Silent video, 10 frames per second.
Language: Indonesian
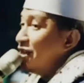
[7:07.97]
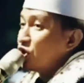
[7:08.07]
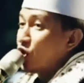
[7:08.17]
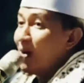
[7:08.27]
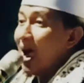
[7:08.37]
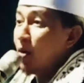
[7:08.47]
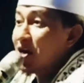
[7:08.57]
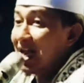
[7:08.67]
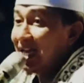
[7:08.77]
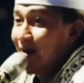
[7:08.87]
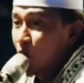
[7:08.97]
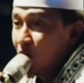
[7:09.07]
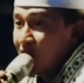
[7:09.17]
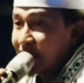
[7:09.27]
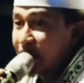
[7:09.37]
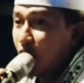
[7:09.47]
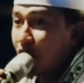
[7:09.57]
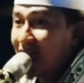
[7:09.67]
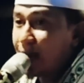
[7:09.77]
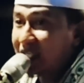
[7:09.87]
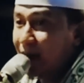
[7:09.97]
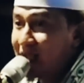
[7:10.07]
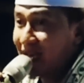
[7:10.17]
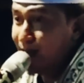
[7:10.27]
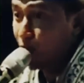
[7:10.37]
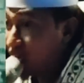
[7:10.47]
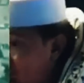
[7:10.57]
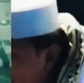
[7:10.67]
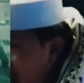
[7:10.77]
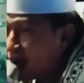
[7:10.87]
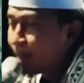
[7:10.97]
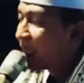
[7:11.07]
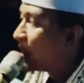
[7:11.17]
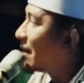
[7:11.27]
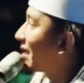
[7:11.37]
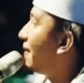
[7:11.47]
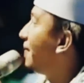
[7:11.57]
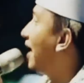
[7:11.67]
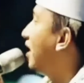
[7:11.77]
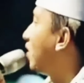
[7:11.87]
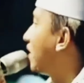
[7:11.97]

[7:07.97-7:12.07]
cuma modal ilmu seseorang bisa menjadi mulia maka makhluk